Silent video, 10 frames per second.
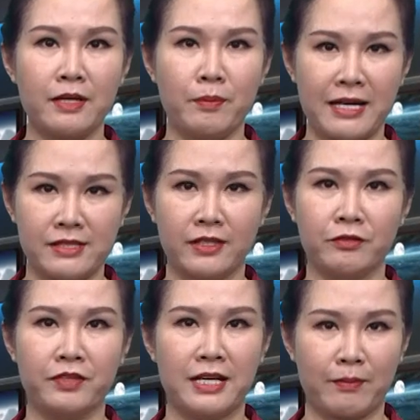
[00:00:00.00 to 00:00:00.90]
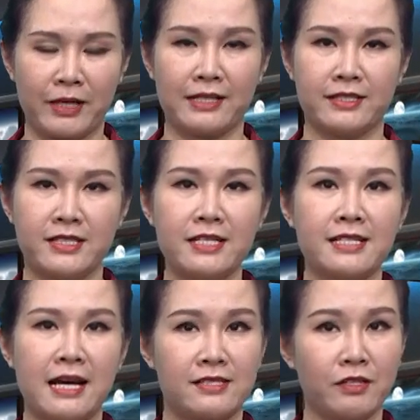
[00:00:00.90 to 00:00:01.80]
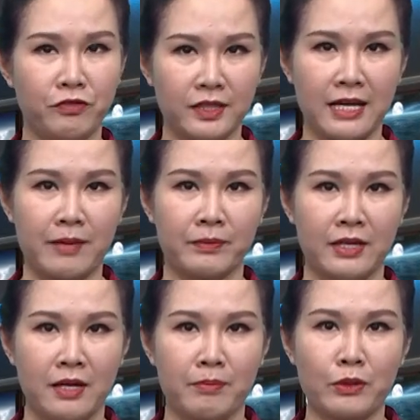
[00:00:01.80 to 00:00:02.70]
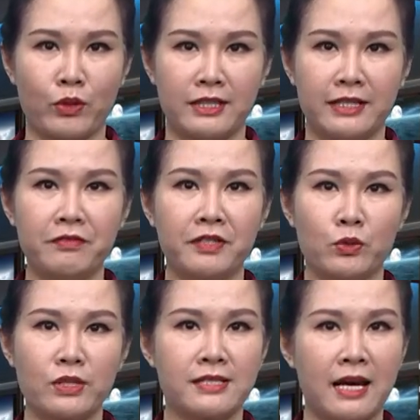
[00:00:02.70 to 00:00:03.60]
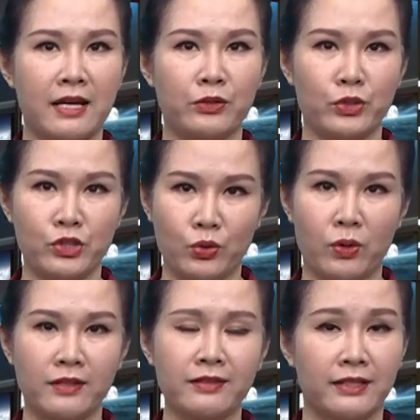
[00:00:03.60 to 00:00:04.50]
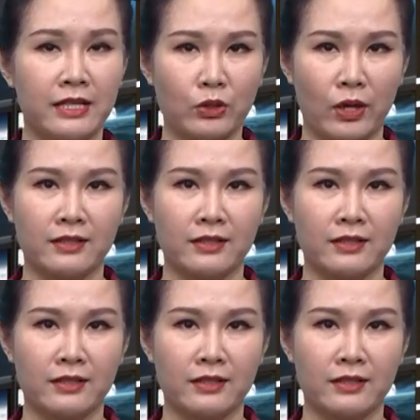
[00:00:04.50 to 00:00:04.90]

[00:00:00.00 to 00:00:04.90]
mai rừng về làm cảnh diễn ra rất phức tạp. Ban quản lý vườn quốc gia núi Chúa tỉnh Ninh Thuận